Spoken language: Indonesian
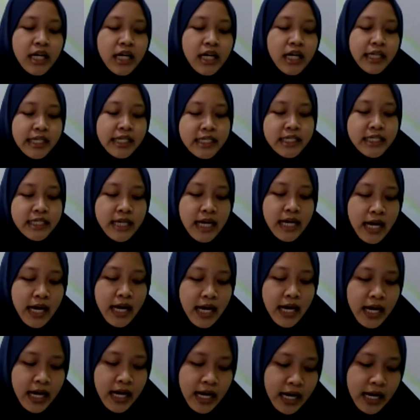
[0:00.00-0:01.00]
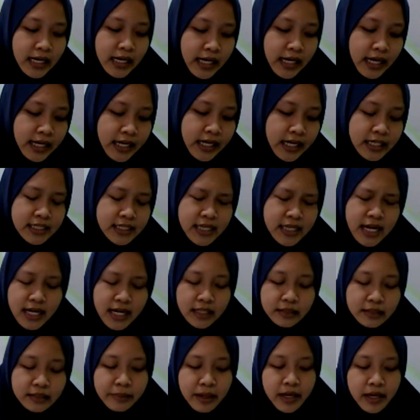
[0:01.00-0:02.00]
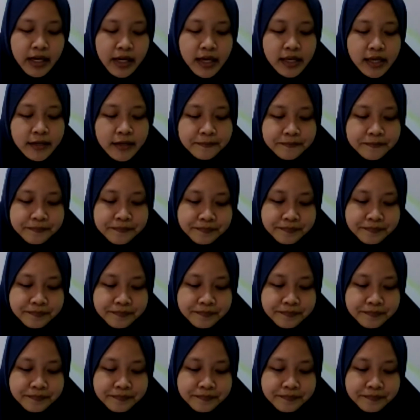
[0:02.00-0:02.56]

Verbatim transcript: Ida, anak yang sangat pandai.